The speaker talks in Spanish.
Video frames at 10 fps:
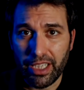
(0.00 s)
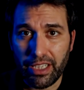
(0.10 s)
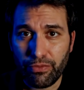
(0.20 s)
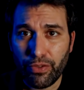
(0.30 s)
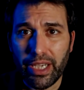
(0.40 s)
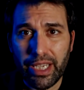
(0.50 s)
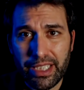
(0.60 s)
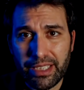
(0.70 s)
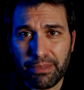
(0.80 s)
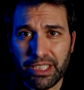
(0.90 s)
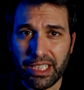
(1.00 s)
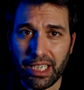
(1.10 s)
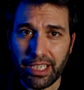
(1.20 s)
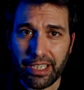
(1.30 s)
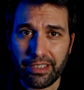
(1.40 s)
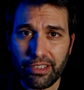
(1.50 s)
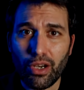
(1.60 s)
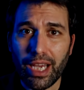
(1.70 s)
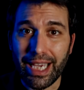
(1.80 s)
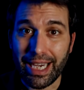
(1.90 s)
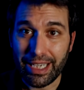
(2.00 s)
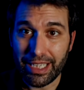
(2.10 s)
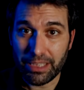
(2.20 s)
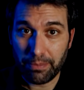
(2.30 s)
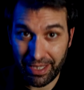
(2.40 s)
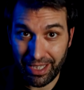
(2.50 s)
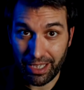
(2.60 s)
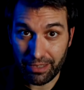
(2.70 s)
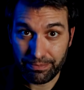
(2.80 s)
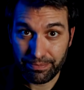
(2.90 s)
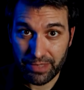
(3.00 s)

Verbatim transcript: y fue ese misil el que inició la carrera espacial.